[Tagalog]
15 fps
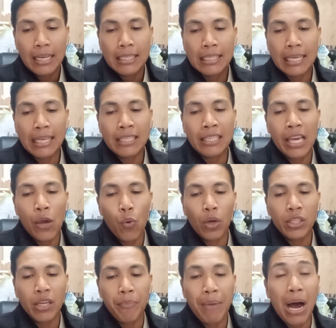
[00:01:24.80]
since he
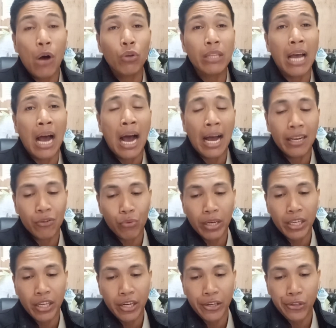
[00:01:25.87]
was about a
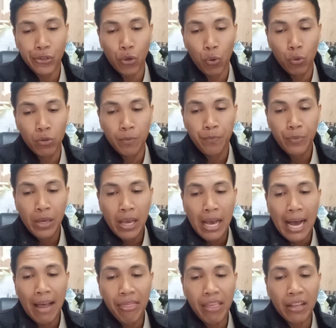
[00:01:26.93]
hundred years old,
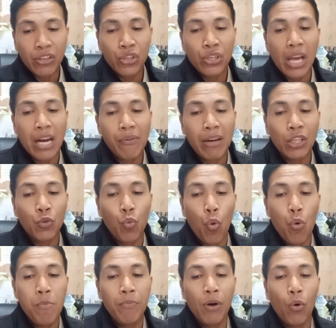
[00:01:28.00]
and that Sarah's
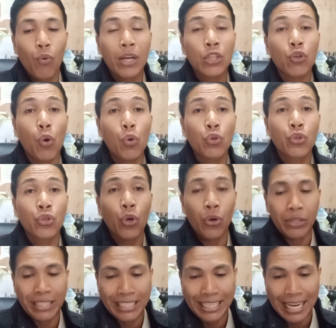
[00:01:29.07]
womb was
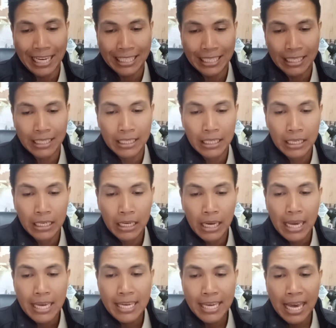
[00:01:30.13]
also dead.
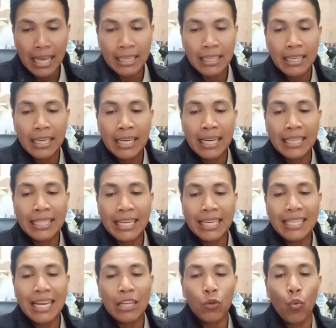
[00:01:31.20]
Yet he
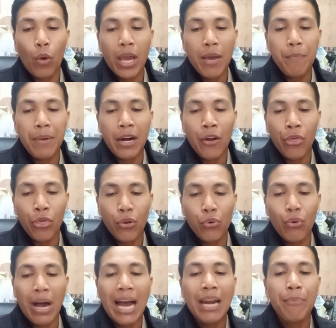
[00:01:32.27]
did not waver
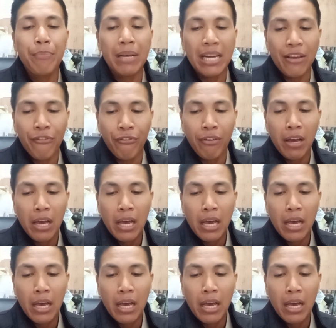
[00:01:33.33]
through unbelief